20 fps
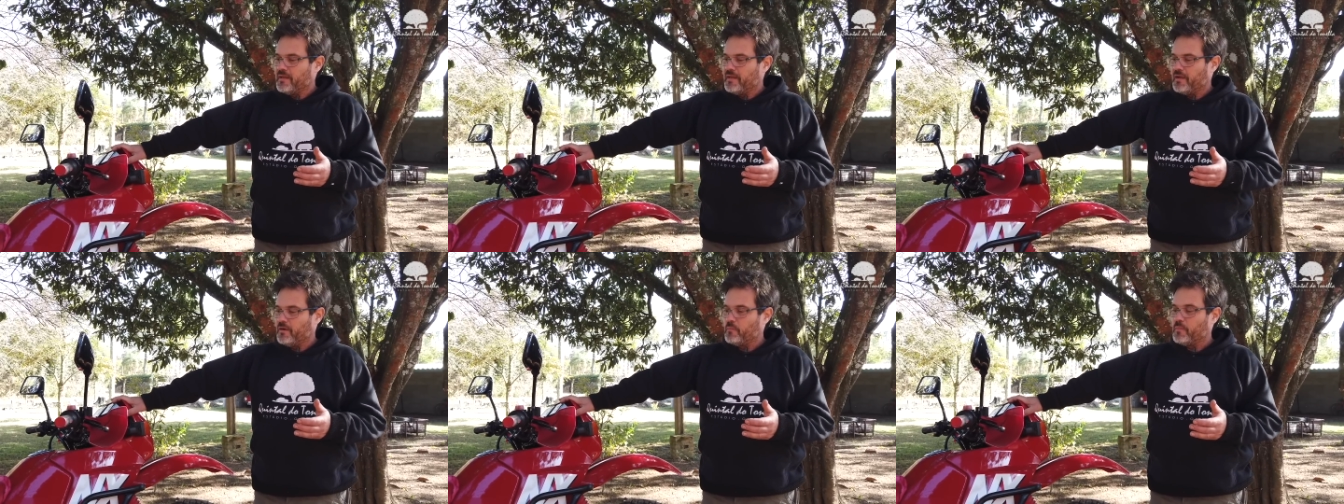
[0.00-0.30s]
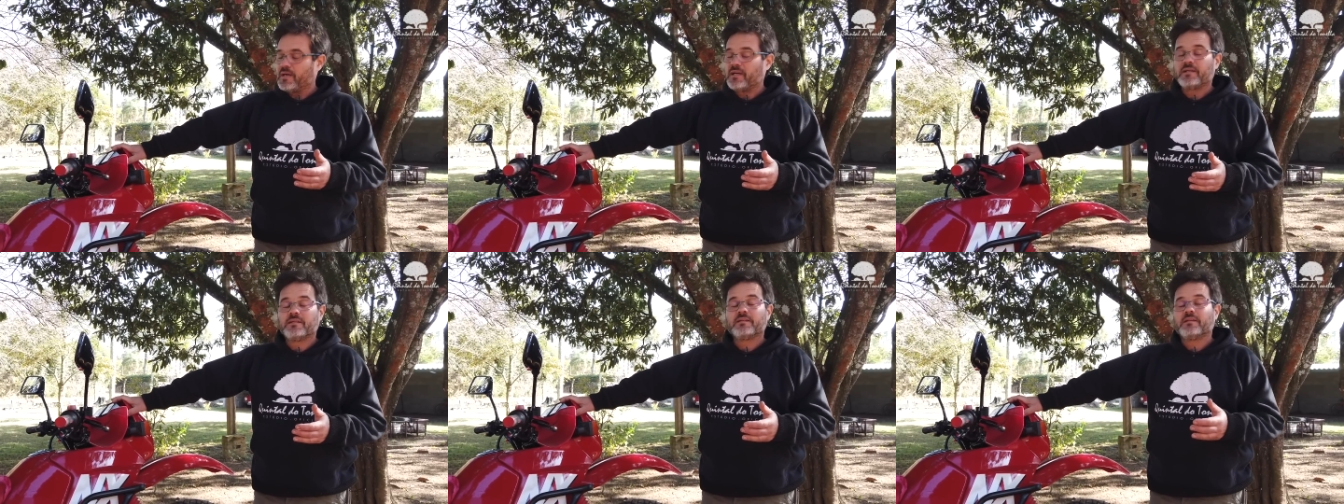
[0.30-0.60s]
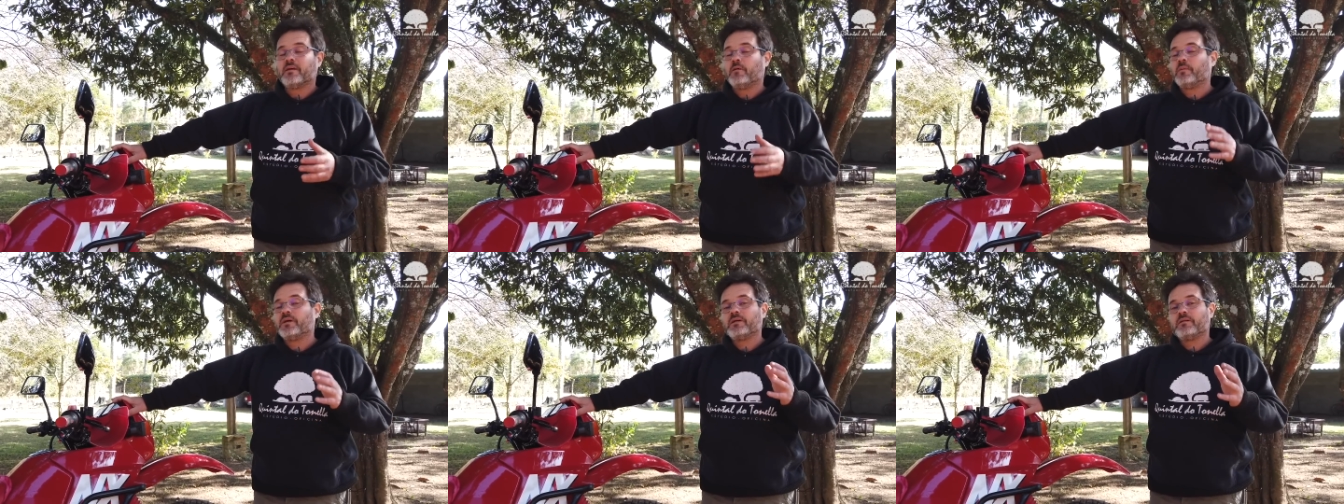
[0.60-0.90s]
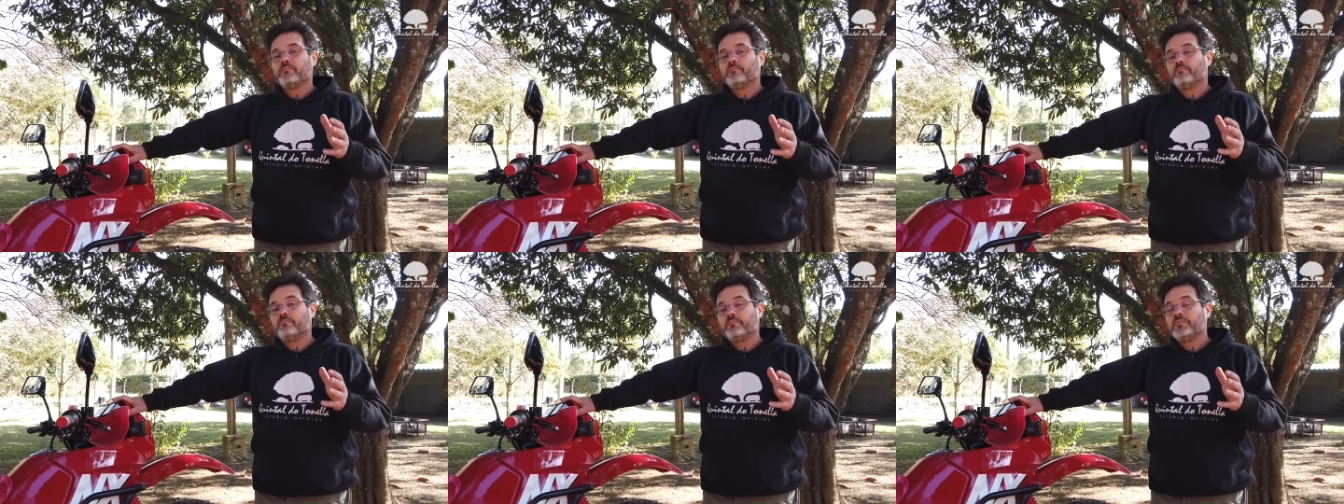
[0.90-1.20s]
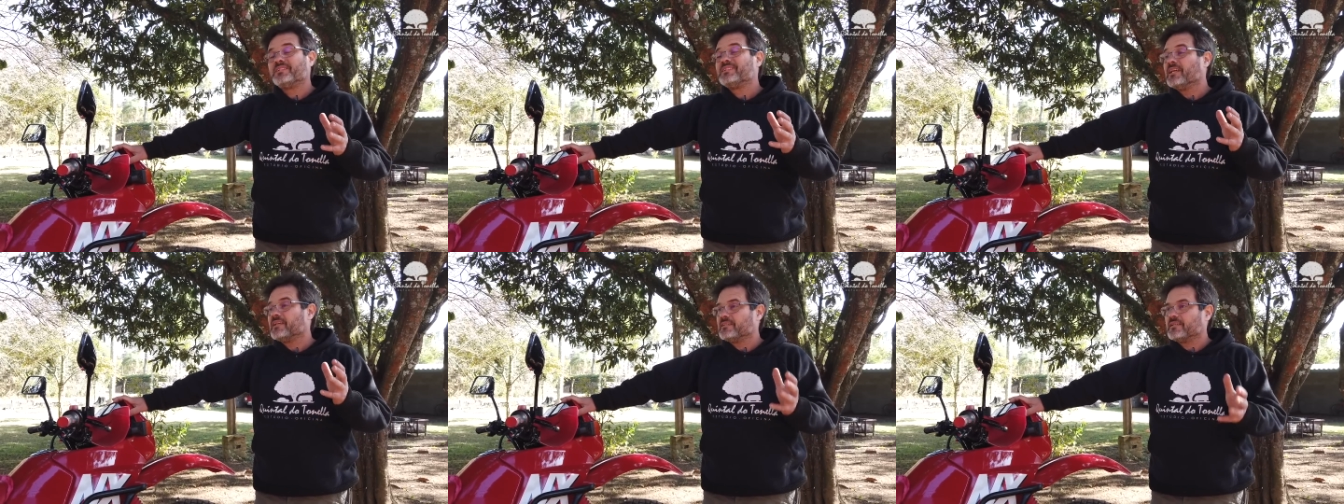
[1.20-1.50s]
é uma, é uma
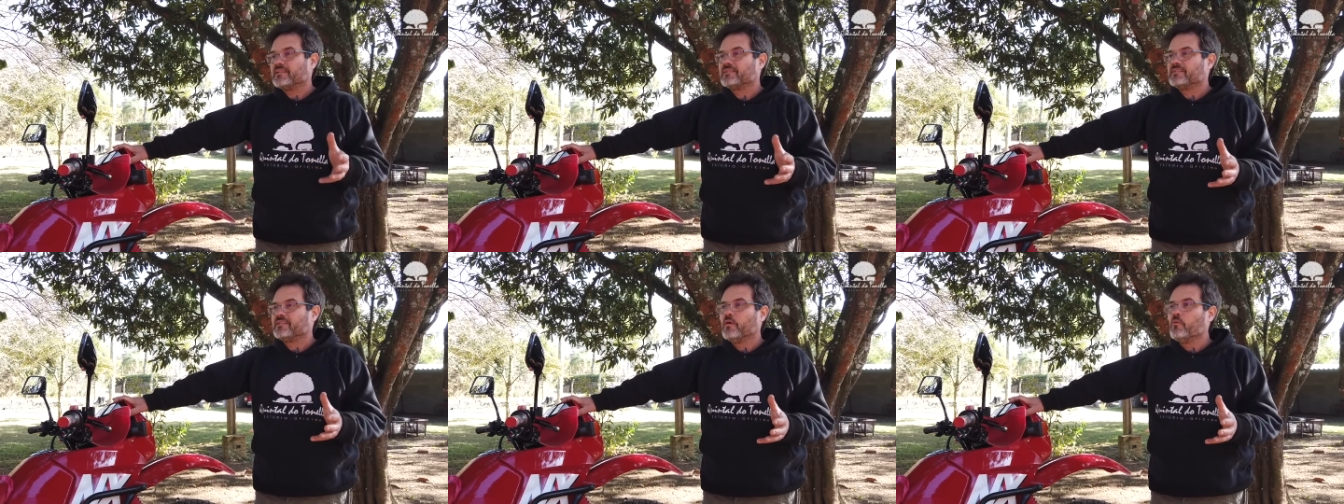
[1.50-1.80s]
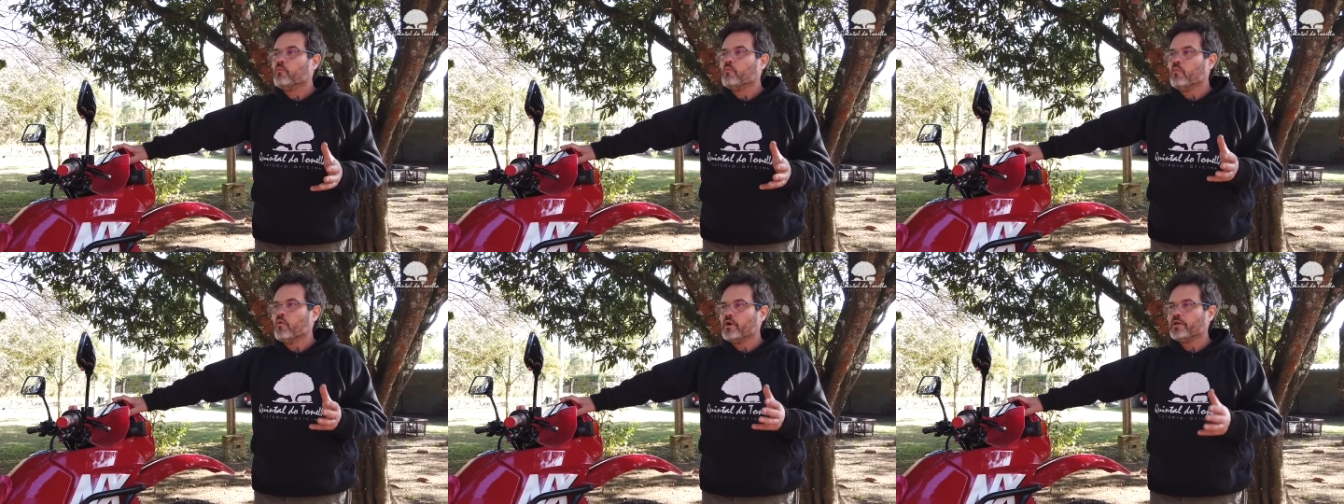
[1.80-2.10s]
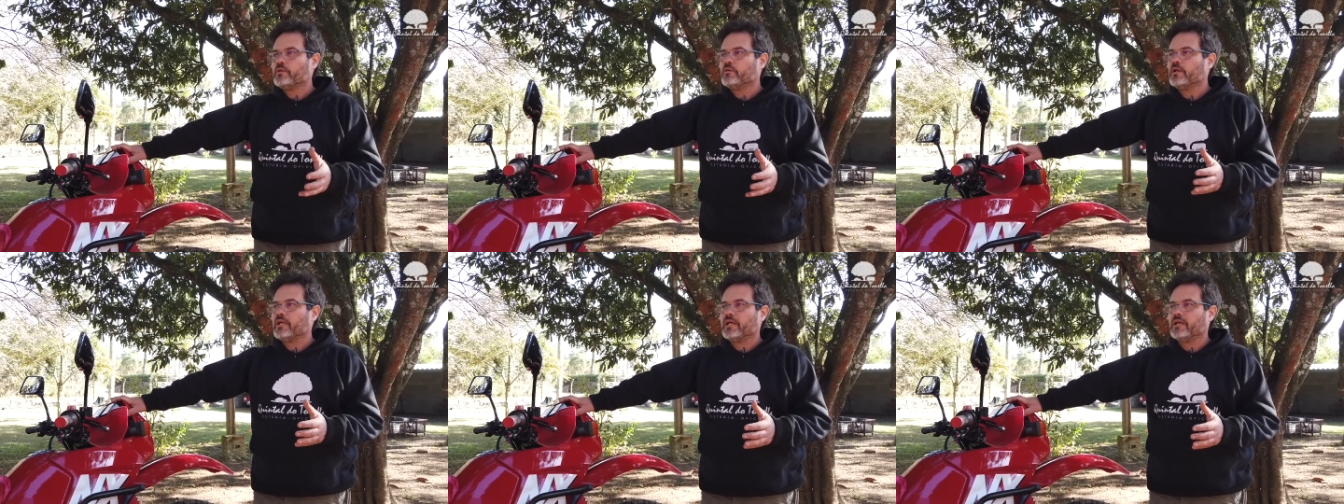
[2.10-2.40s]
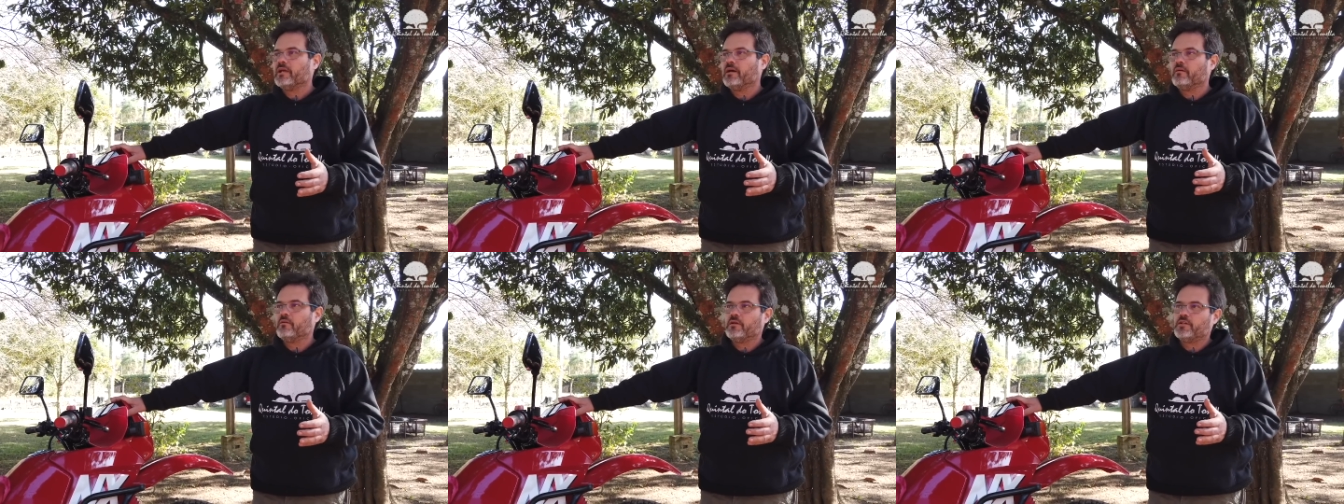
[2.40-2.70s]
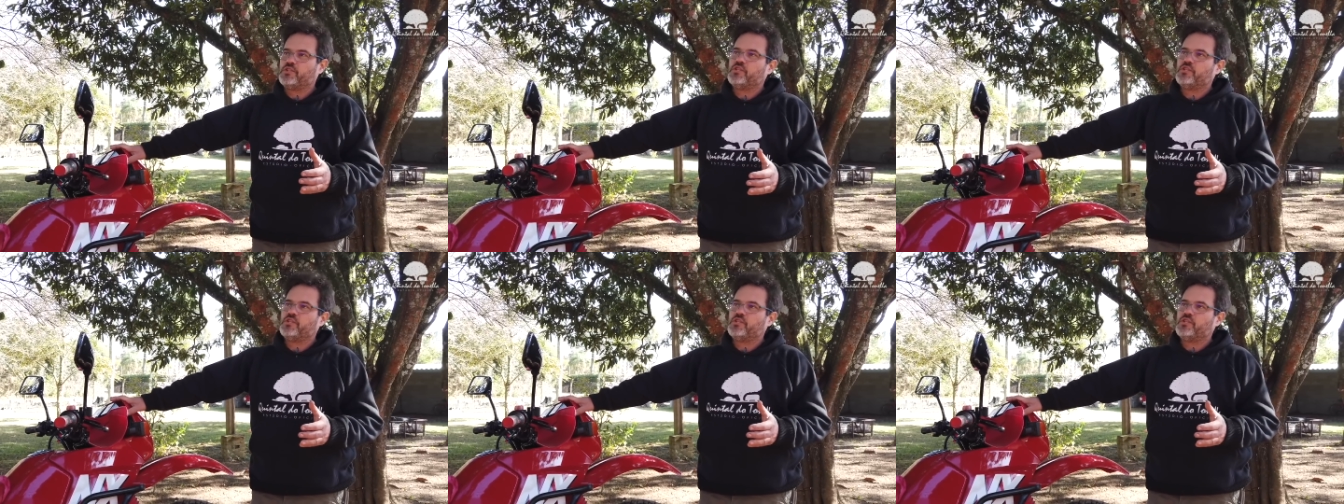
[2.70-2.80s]
sensação muito legal.